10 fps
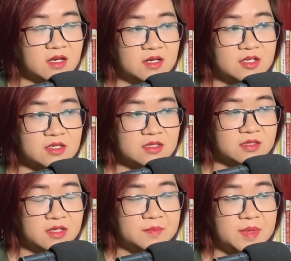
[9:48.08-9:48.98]
Được
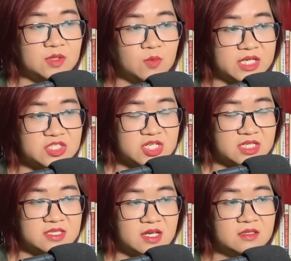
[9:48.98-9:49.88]
người bên ngoài
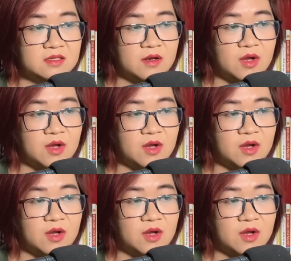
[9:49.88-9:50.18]
chỉ dẫn,